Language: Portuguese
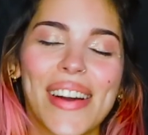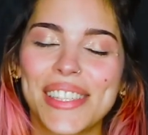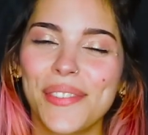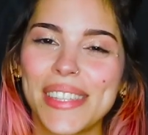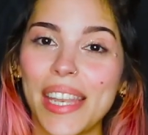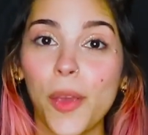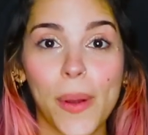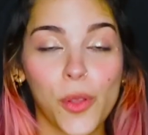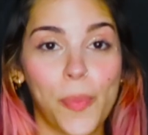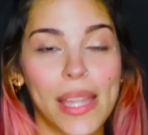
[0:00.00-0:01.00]
ativa o sininho
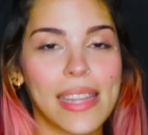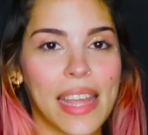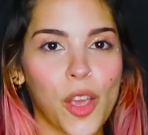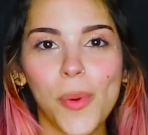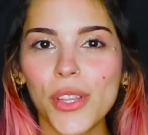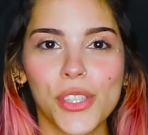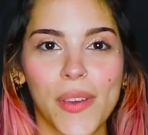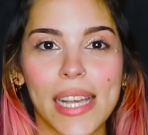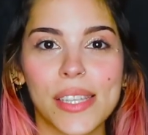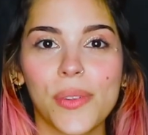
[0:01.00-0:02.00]
pra não perder nenhuma
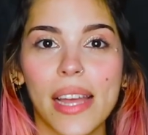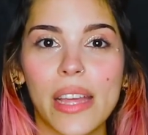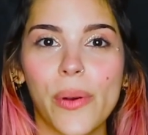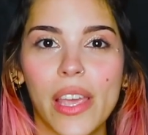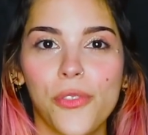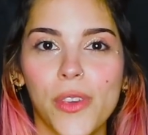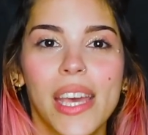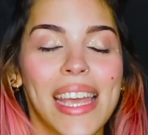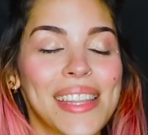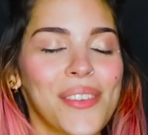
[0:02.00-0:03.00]
notificação do canal Riff
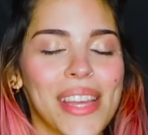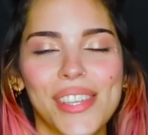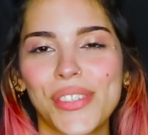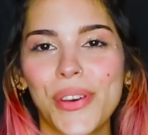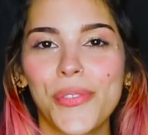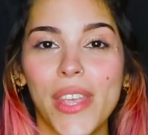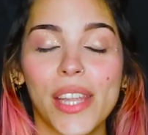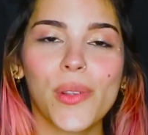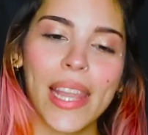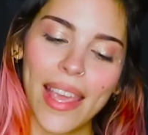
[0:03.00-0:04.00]
e não deixe de
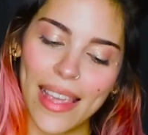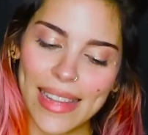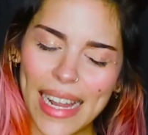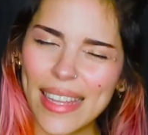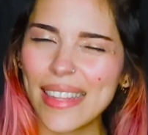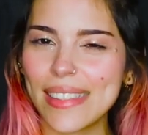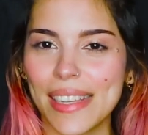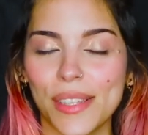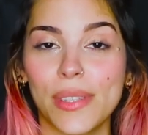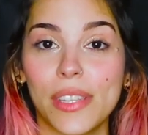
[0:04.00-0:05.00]
conferir no link que tá aqui na
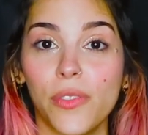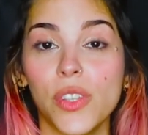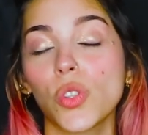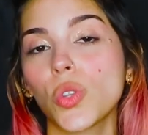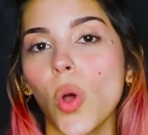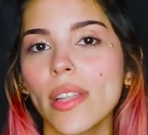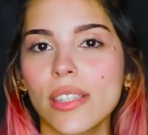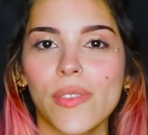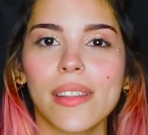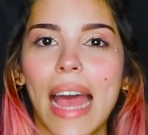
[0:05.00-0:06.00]
descrição desse vídeo
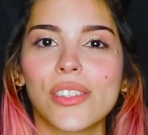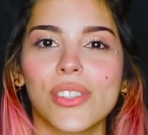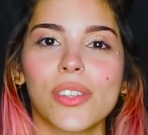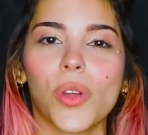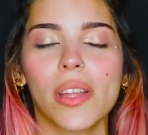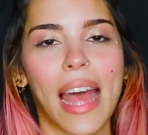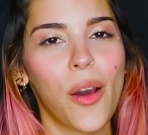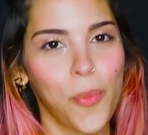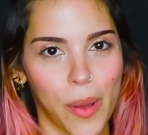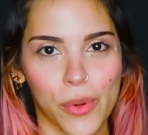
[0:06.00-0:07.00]
todas as vantagens de se
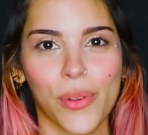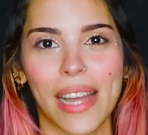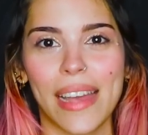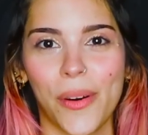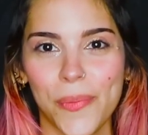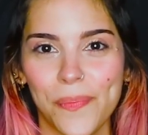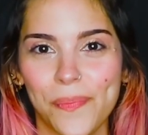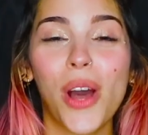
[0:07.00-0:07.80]
tornar um membro do canal.